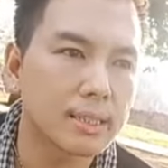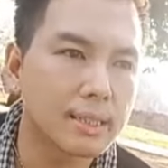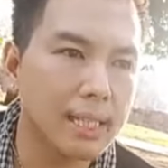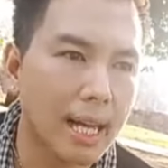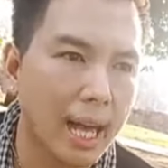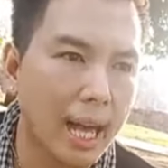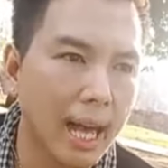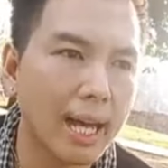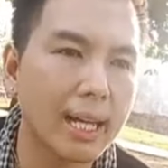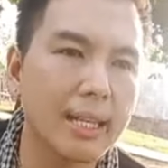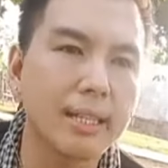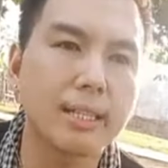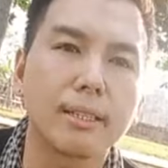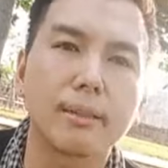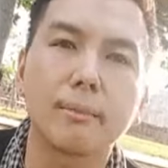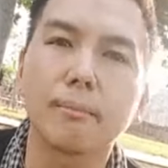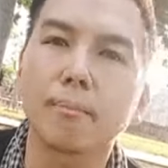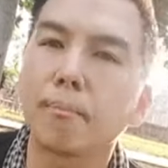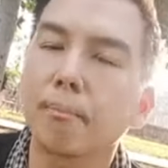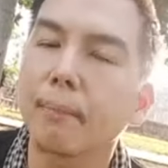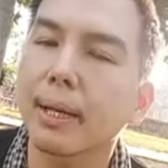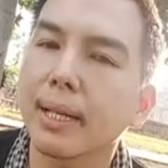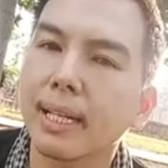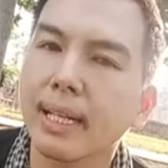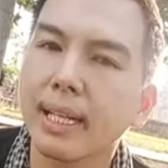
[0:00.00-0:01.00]
ท่าน
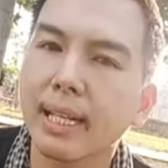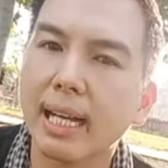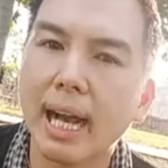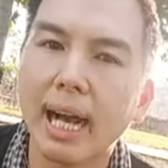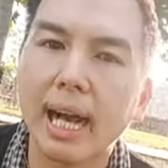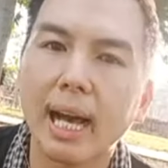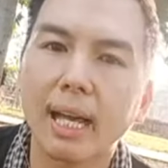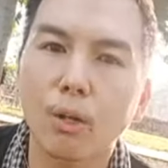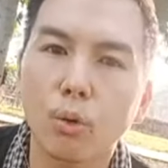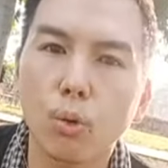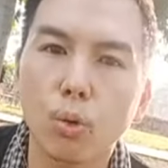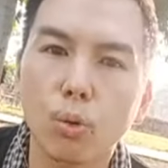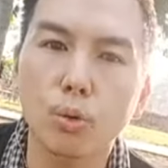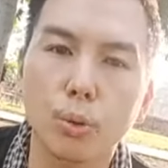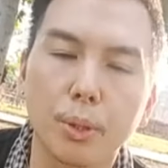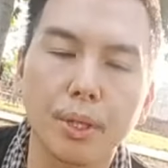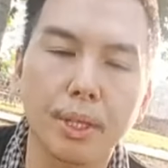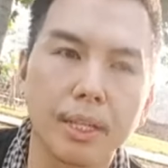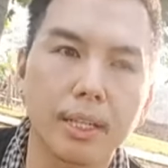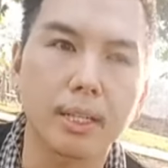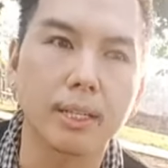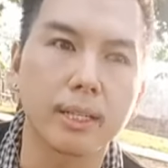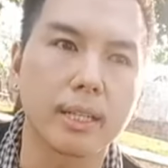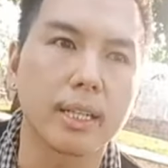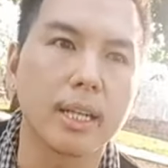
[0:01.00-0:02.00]
ไม่ได้ฆ่าลูกตัว
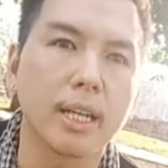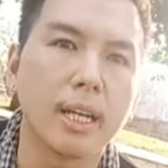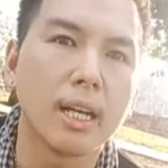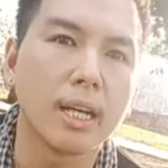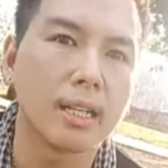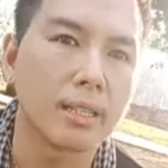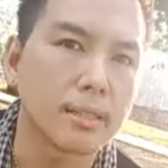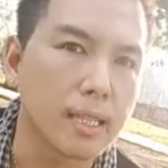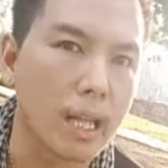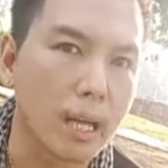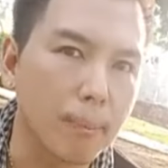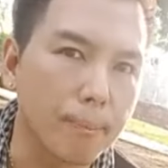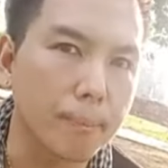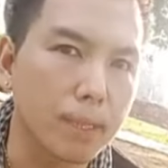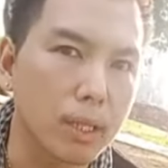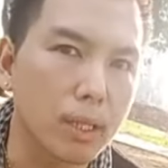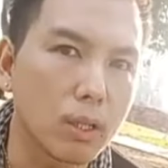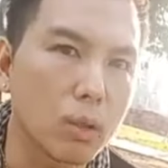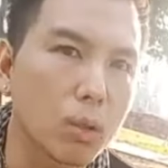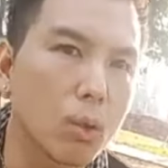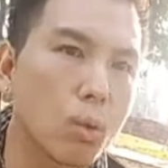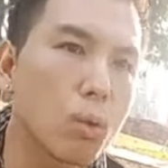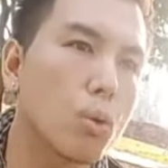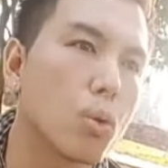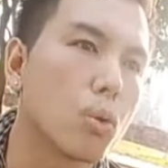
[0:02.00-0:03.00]
เอง แต่เป็น
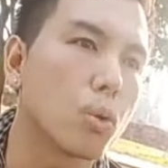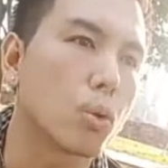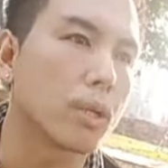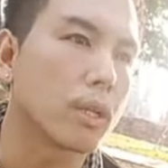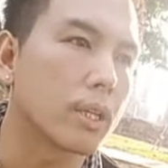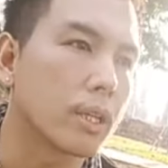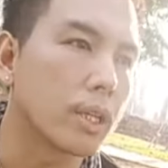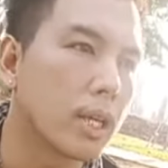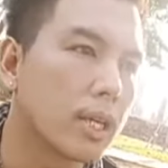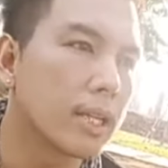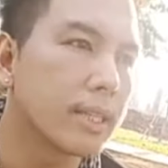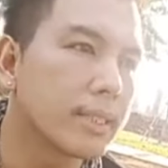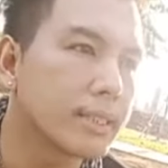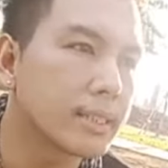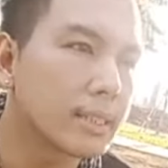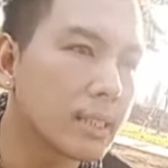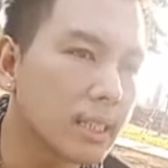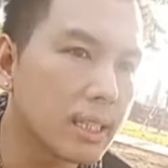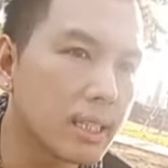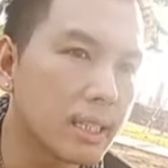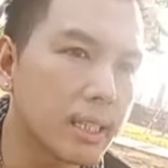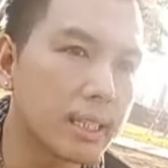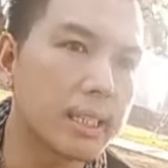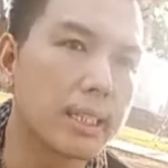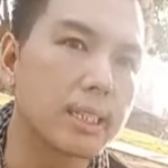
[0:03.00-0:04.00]
ลูก
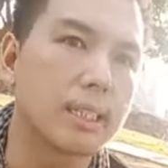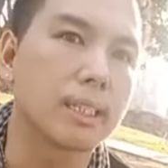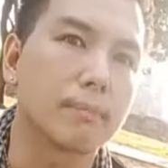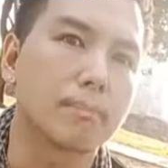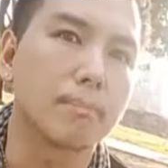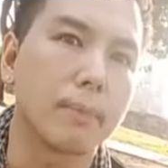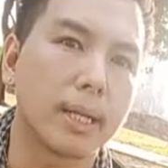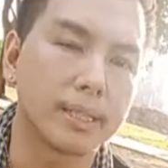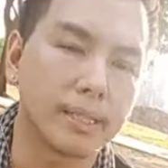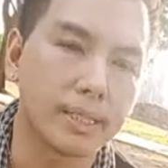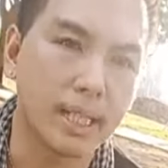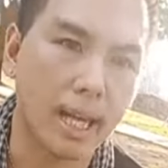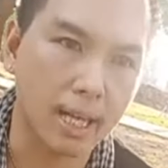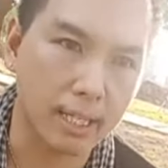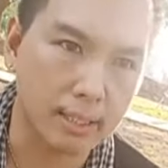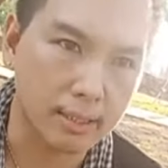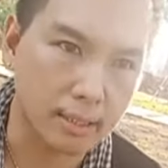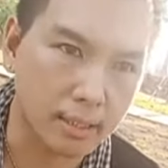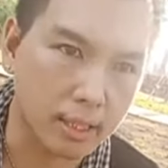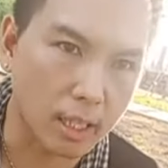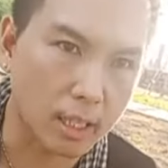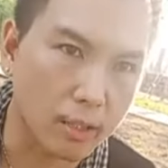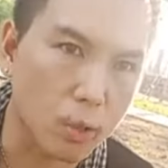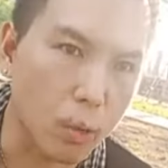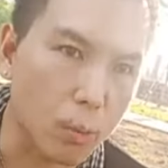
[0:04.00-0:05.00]
ที่เกิดมาจาก
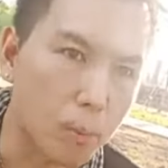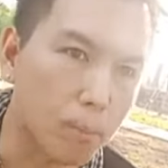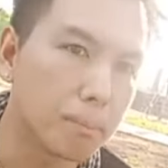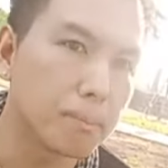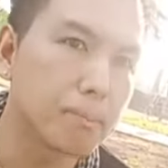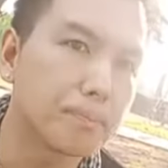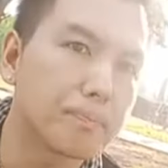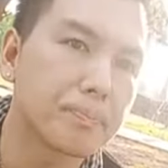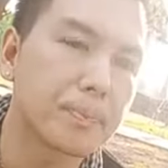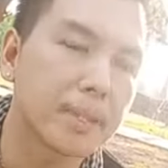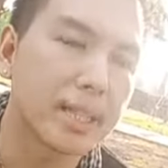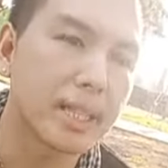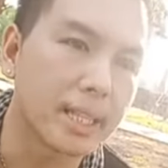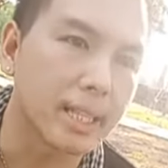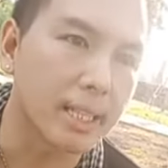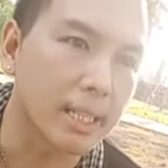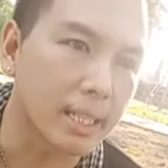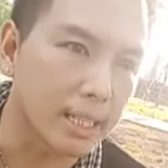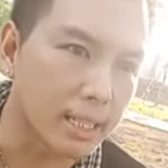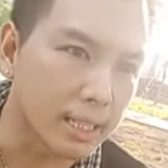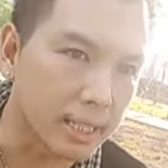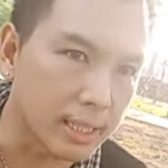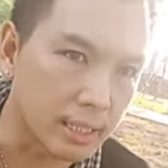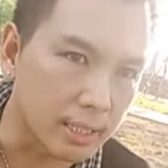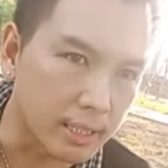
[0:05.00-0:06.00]
สนม
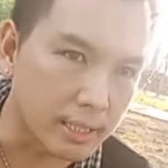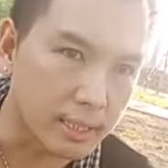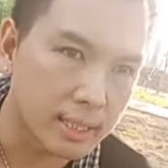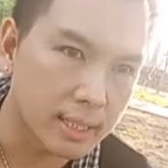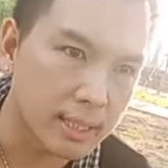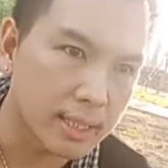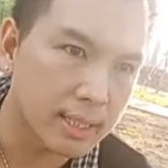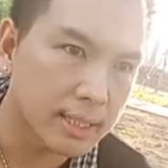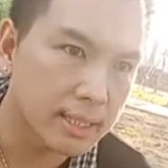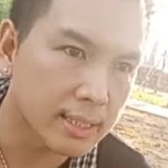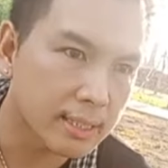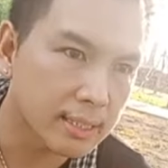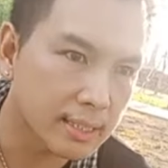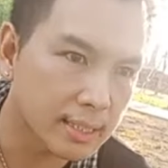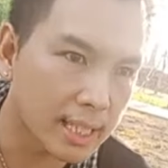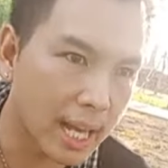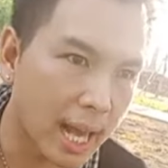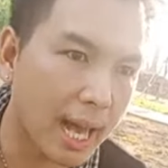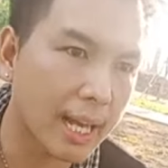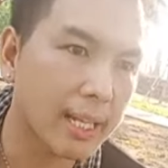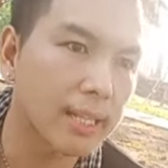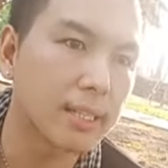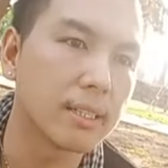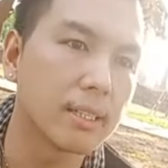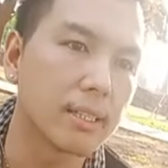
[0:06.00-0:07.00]
อีก
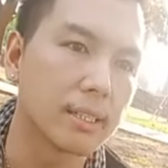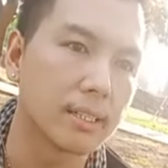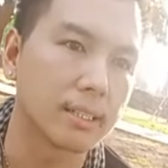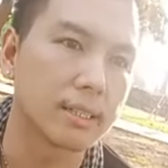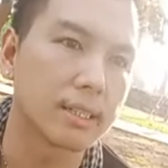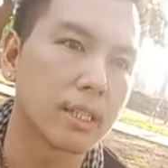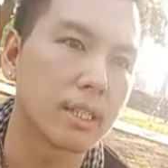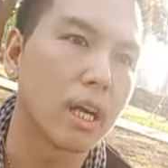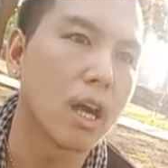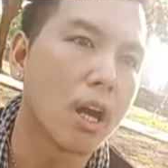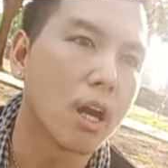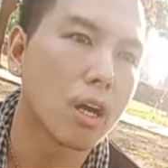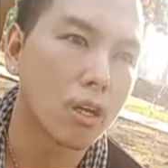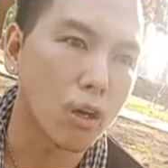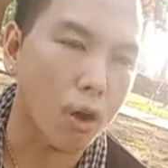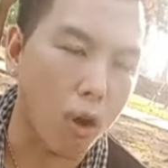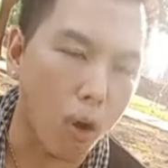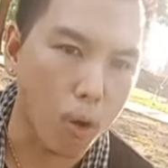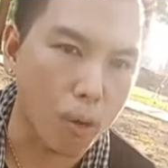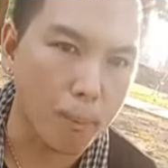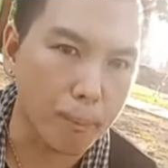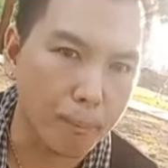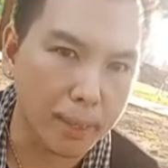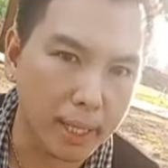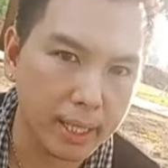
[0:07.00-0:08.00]
ท่านหนึ่งข
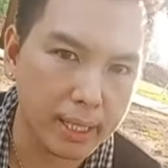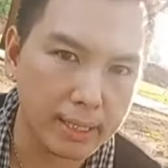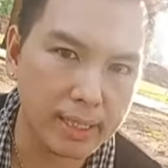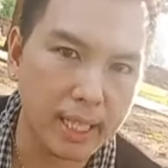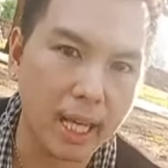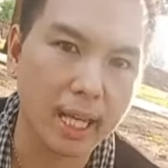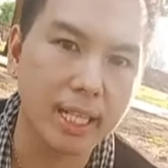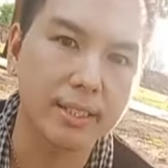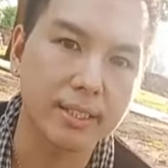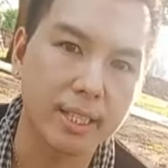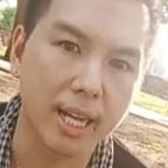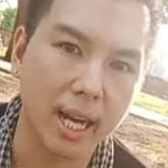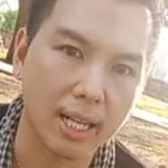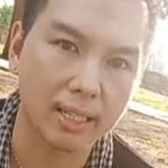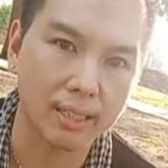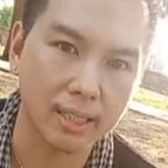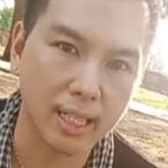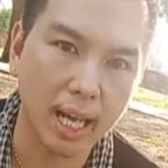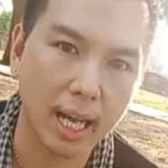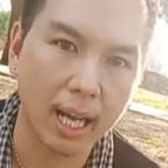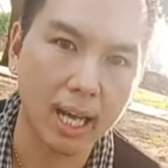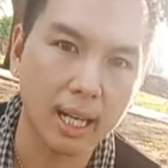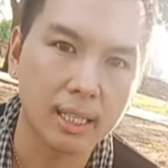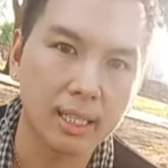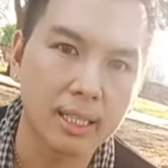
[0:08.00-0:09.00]
องพระชัยรา
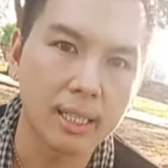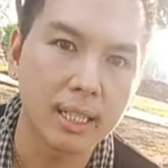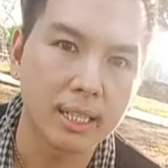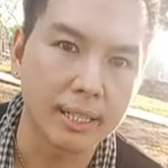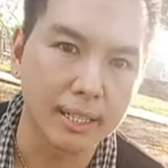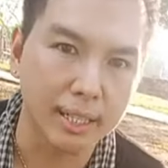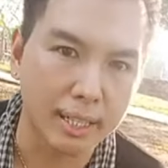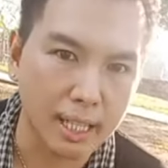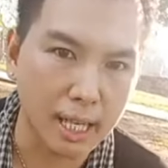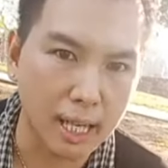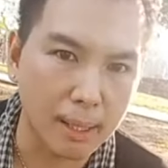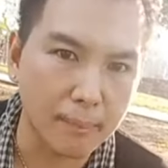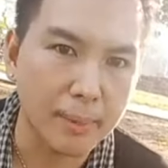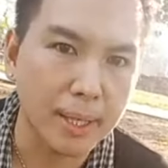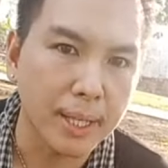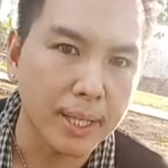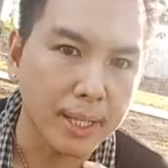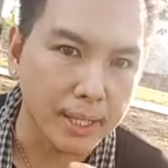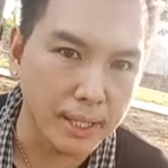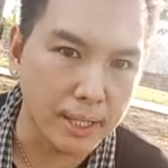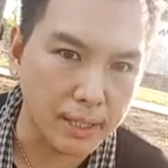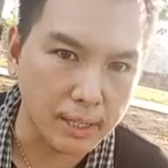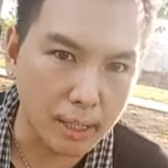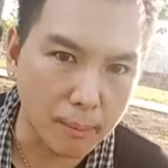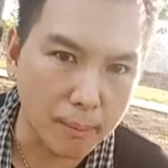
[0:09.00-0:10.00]
ชานะครับ
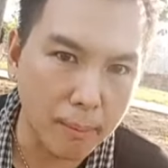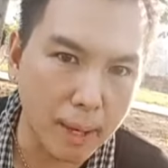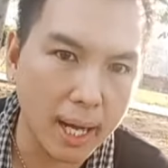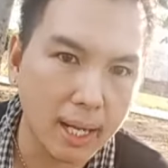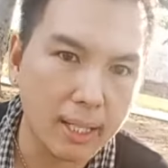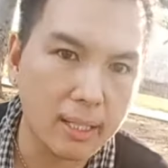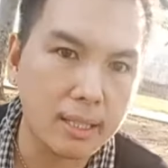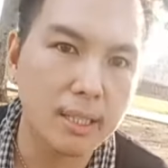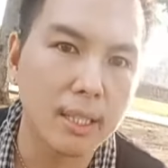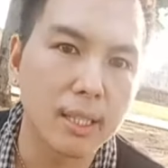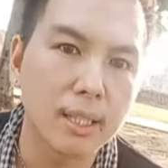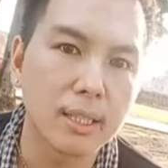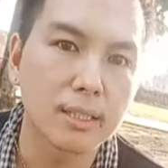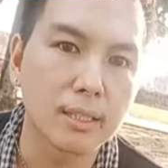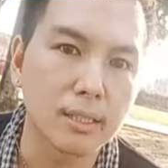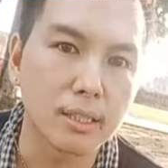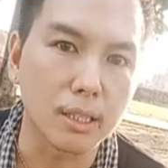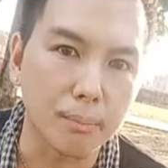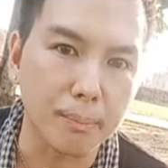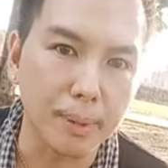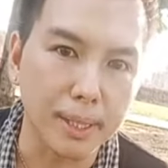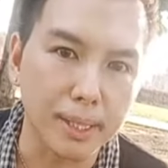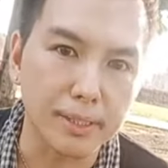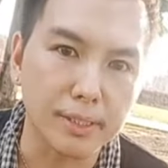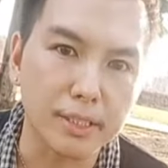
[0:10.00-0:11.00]
อีกสักพักเส
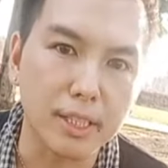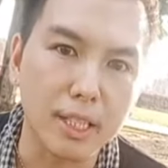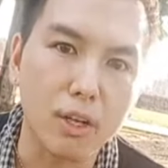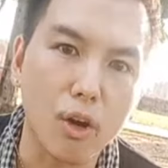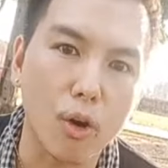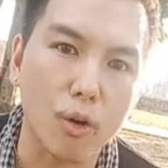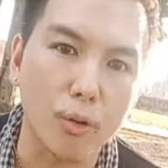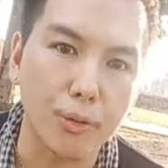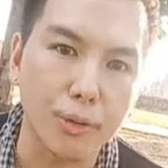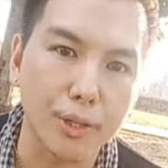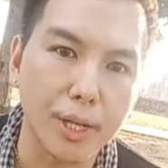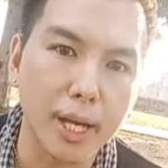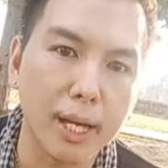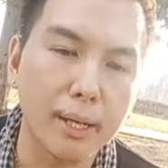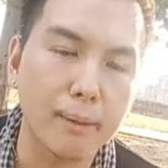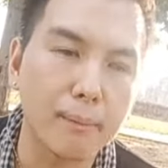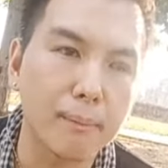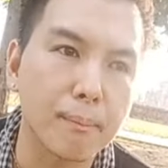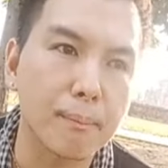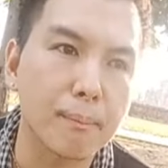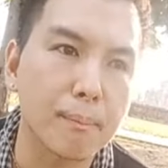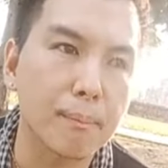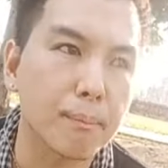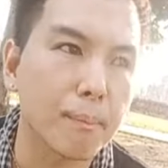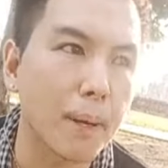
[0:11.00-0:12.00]
เปงจะขออนุญาต
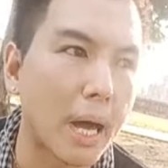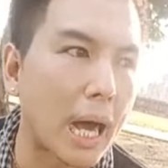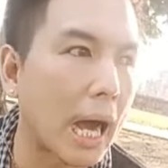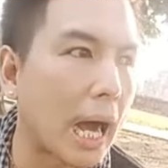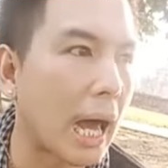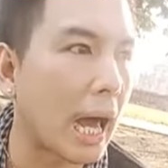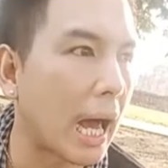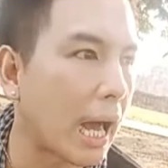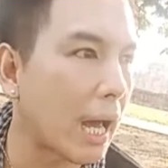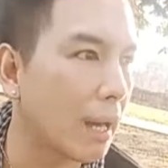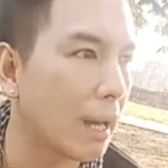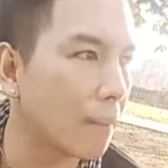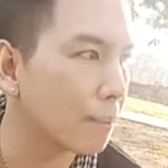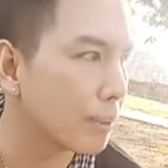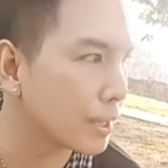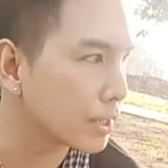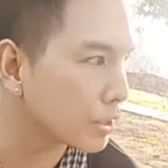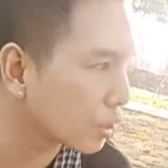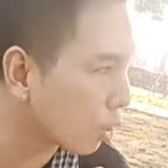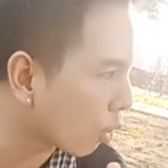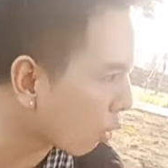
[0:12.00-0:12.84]
พาไปช